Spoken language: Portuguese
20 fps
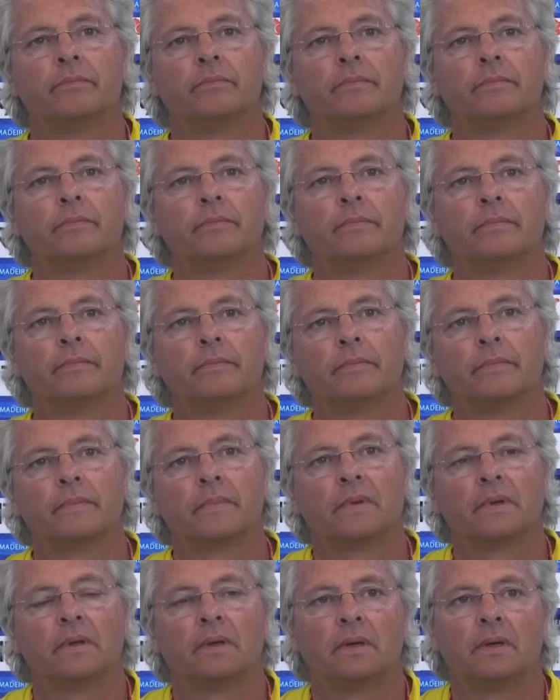Eh,
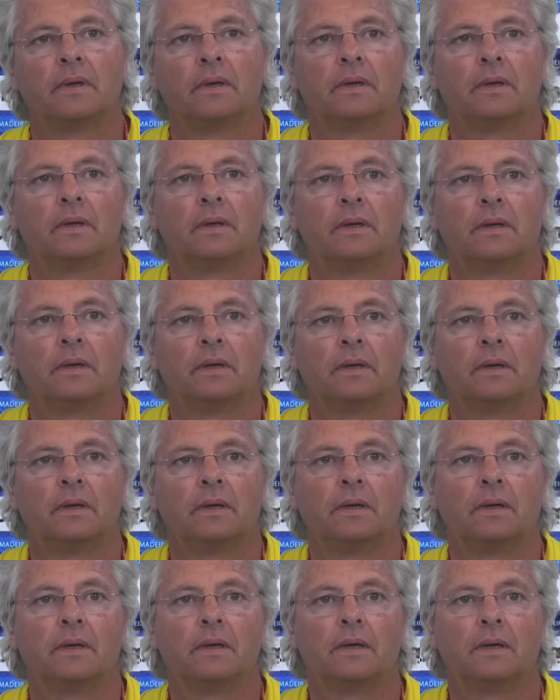de certeza que a
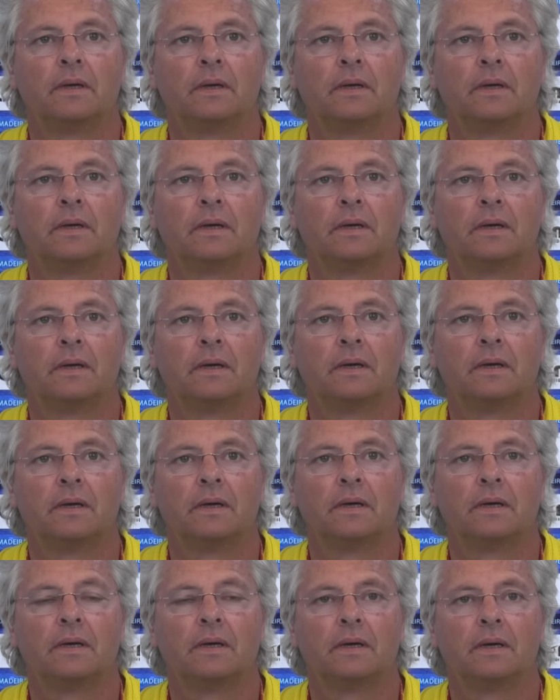opinião não será a
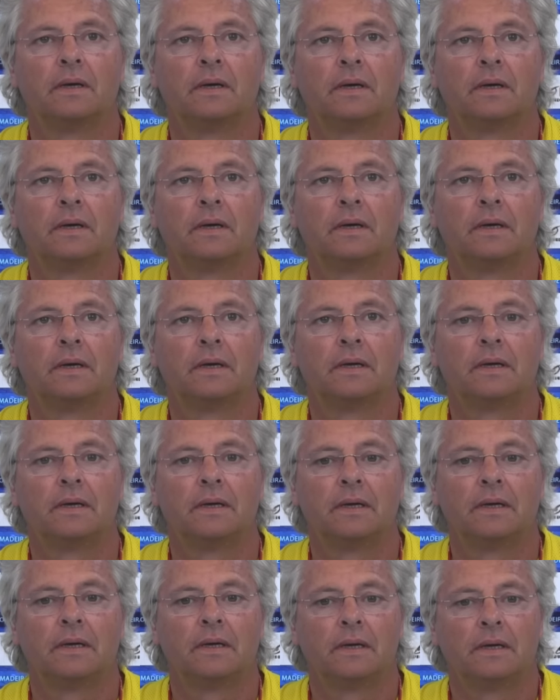mesma da semana passada em
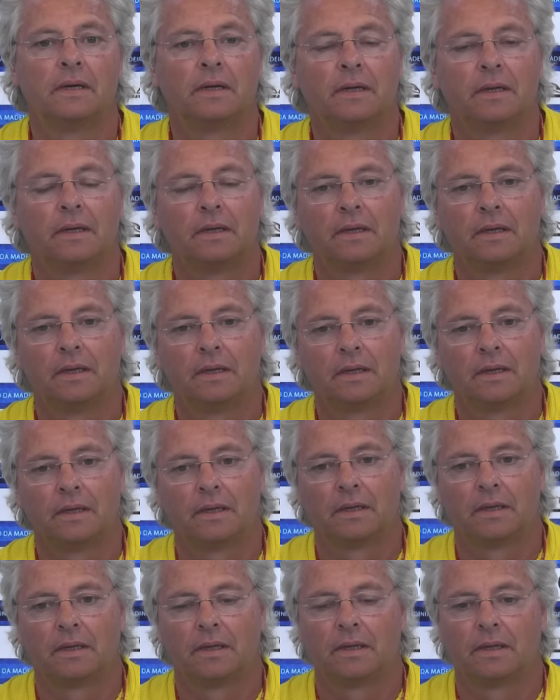relação
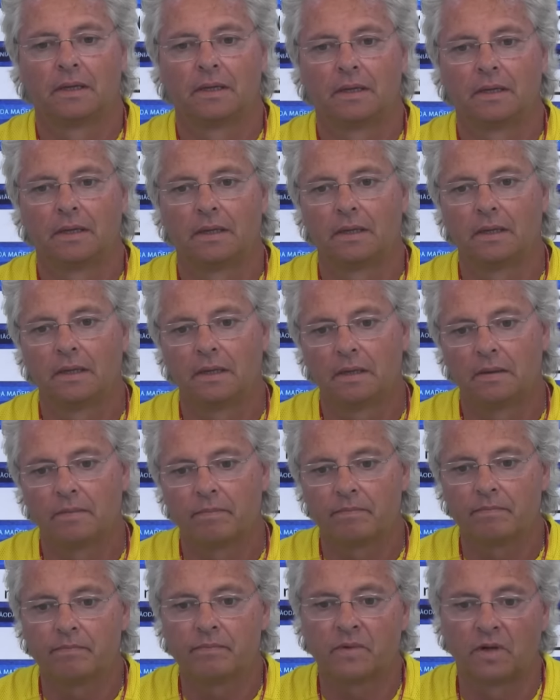ao grupo de trabalho.
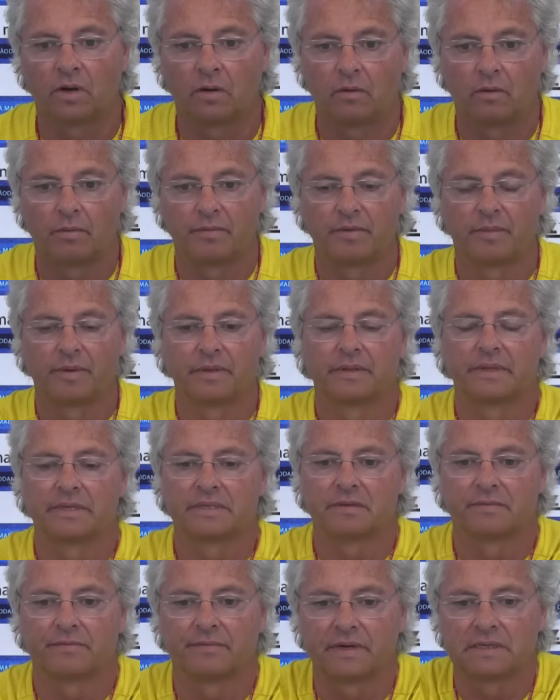Não, obviamente
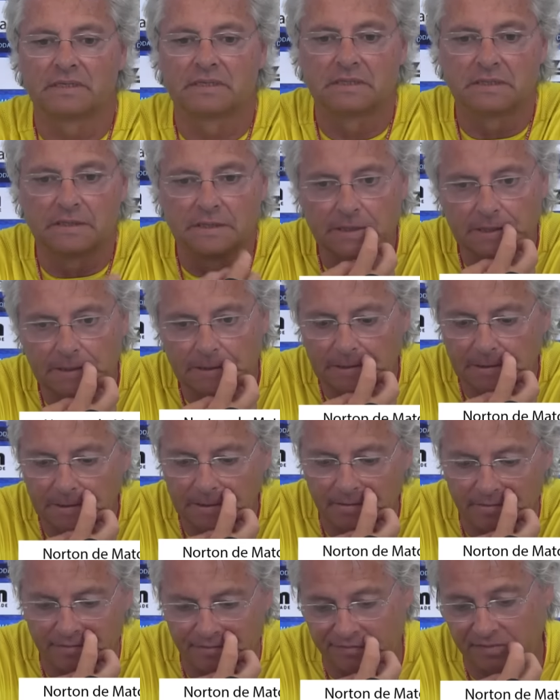nesta fase,
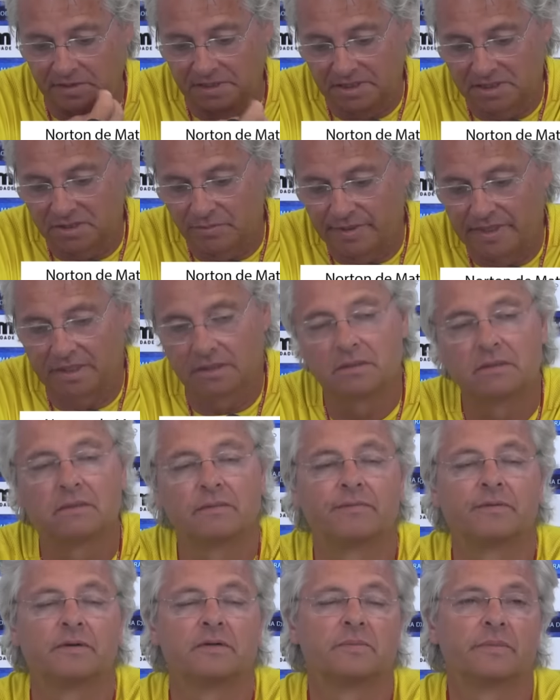felizmente,
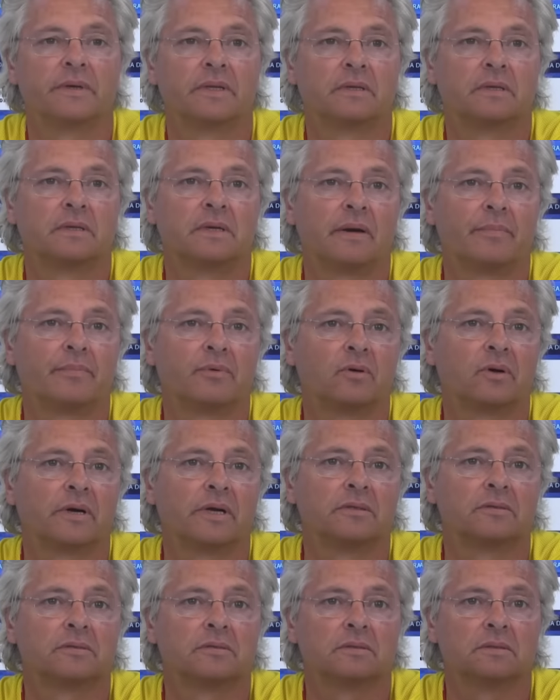felizmente que há
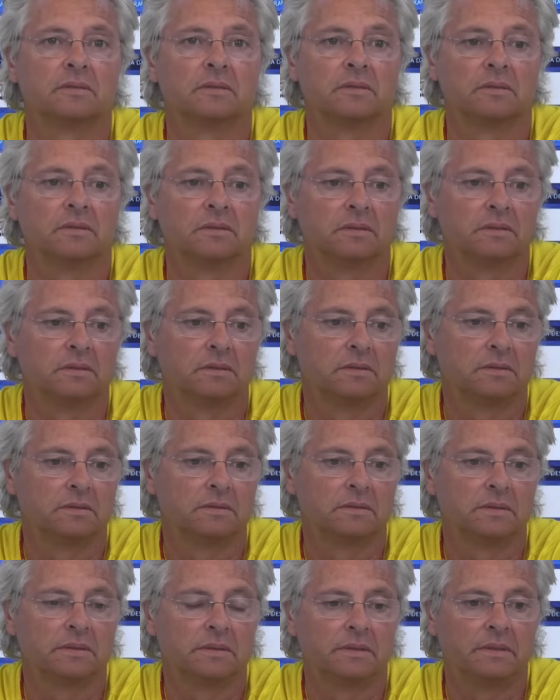progressos eh,
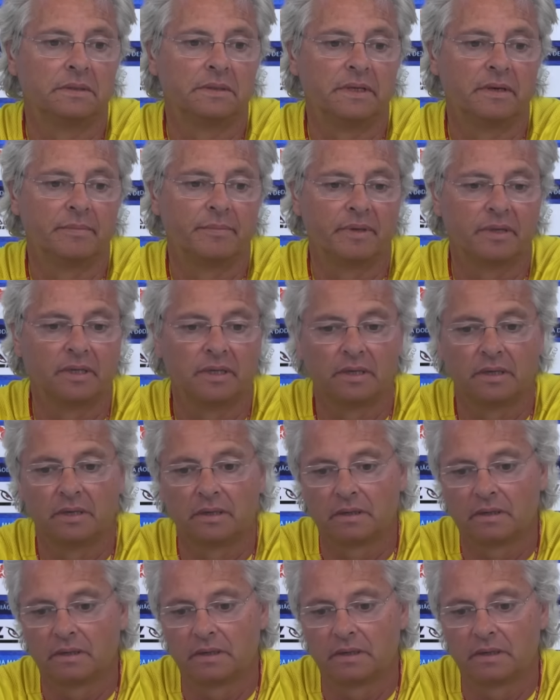de dia para dia.